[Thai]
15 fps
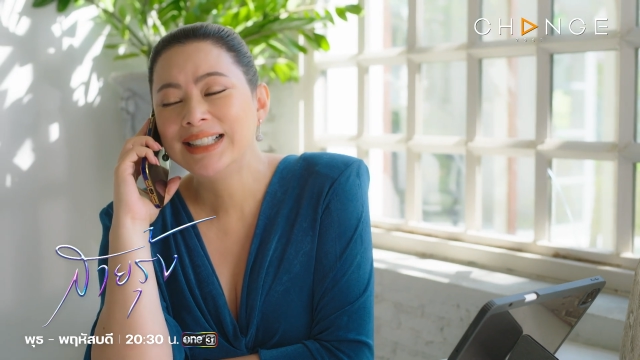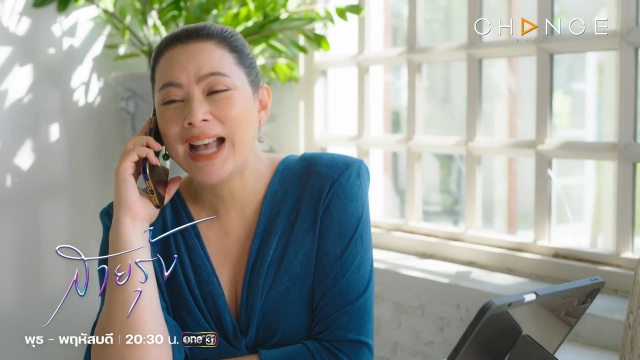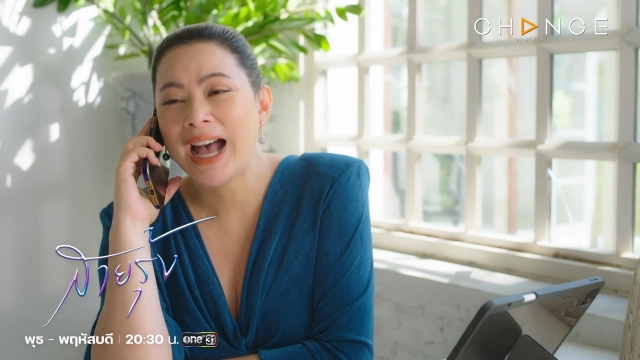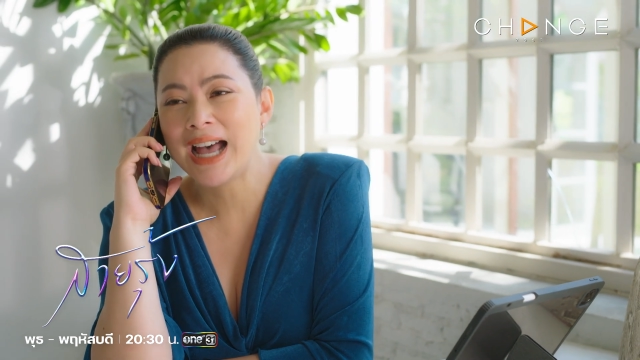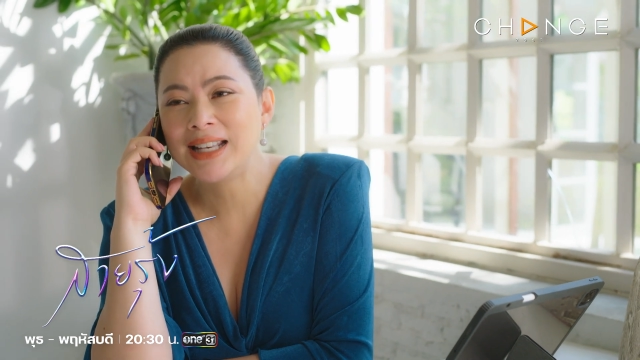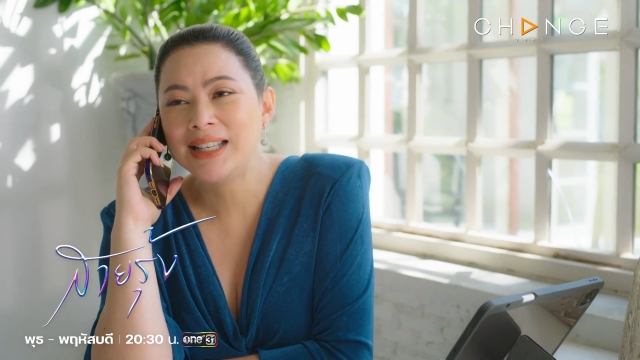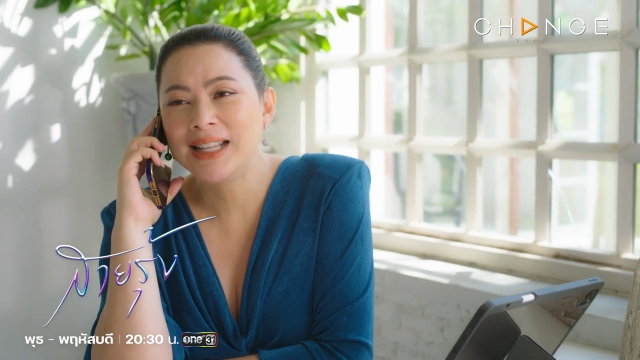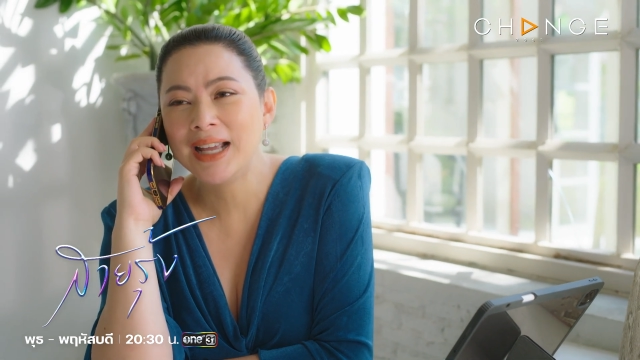งา
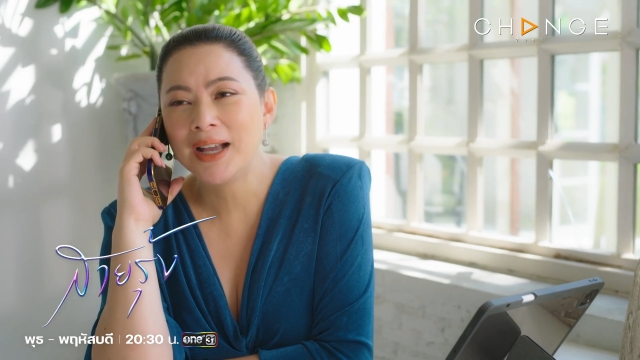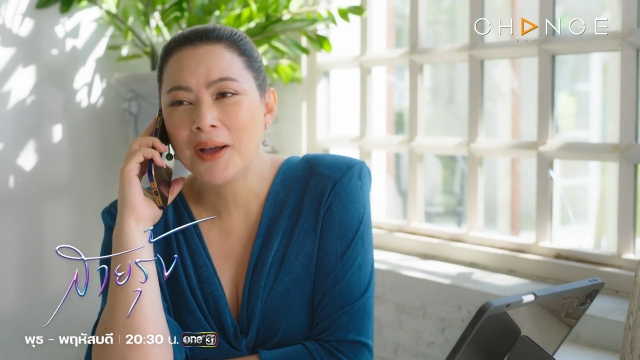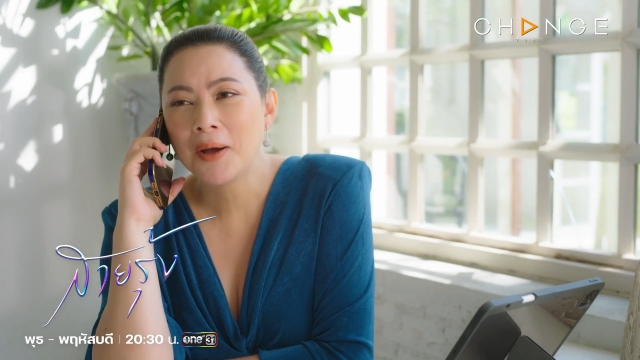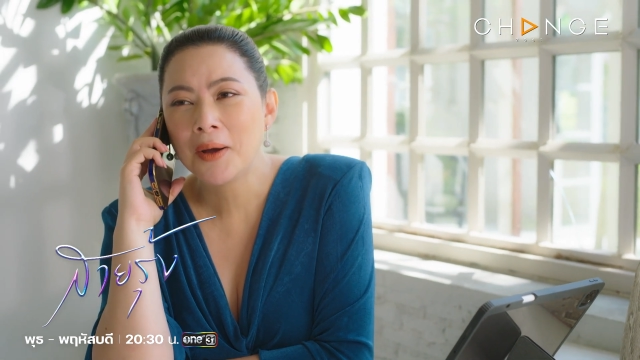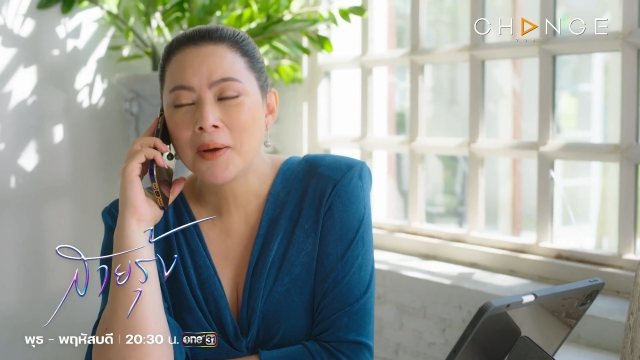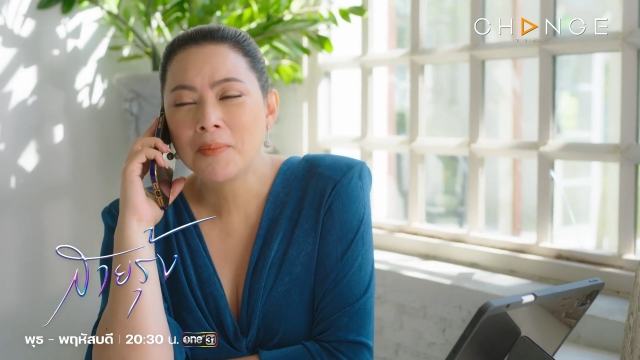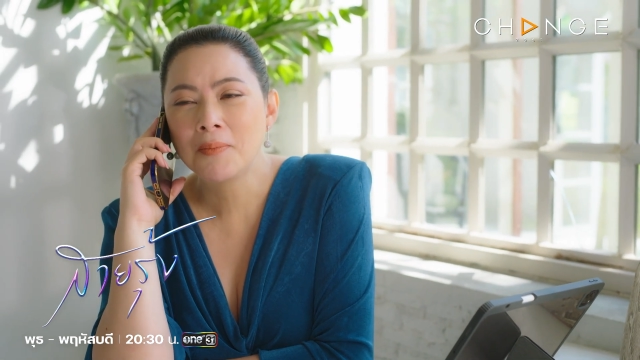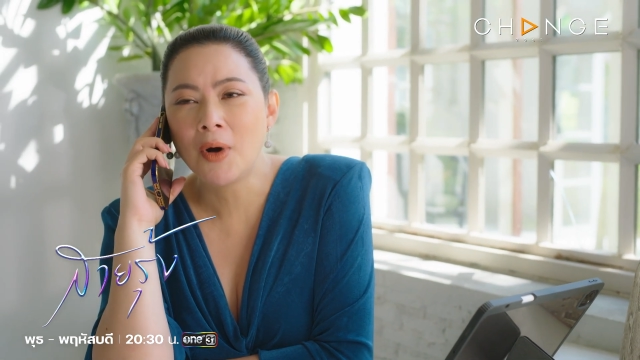นเนี้ย
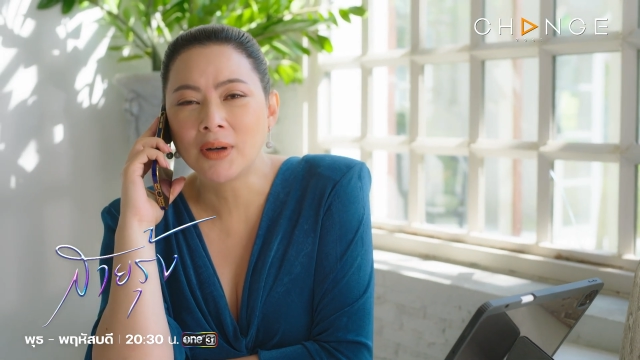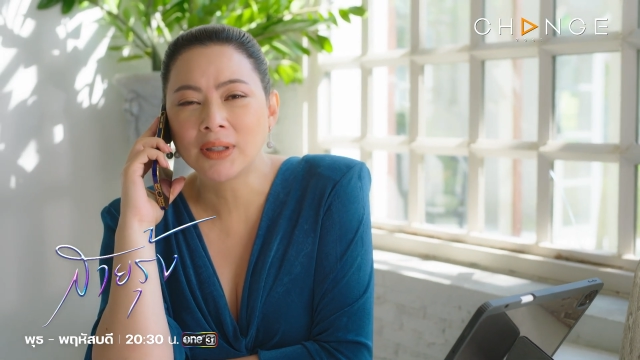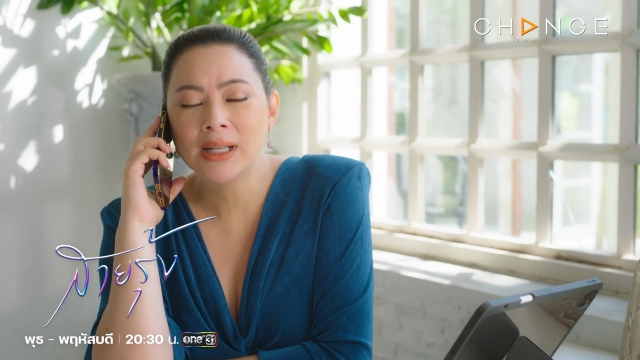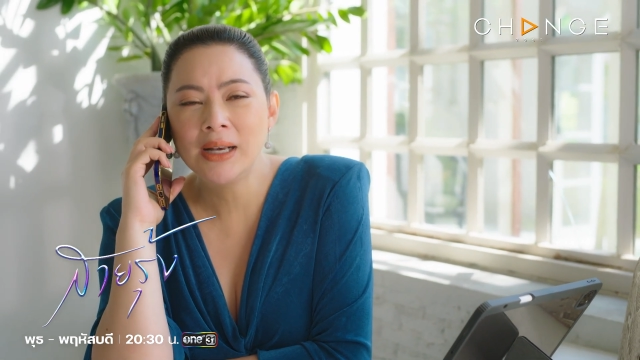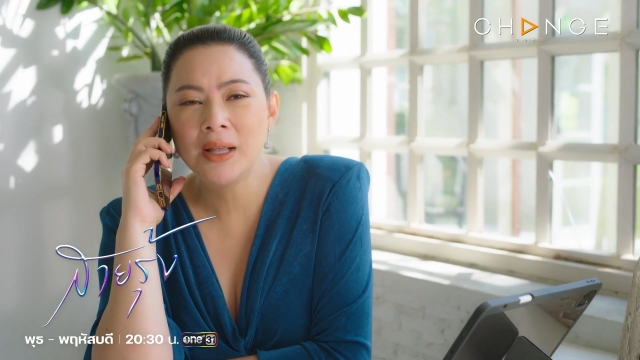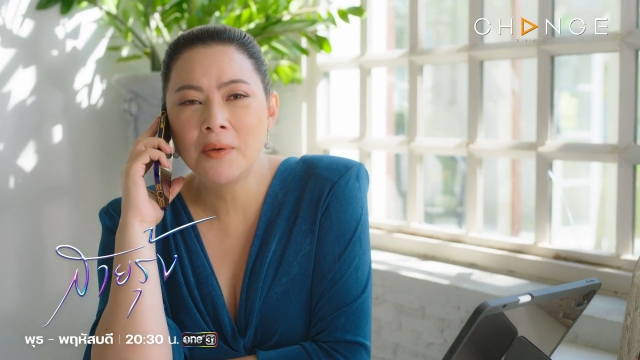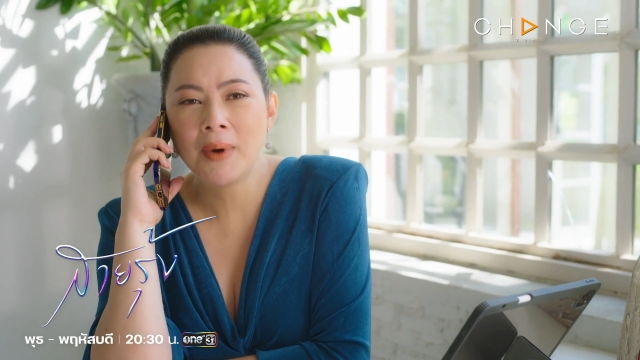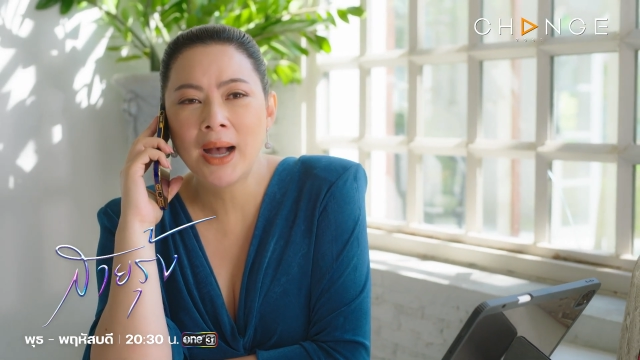บอกได้เลย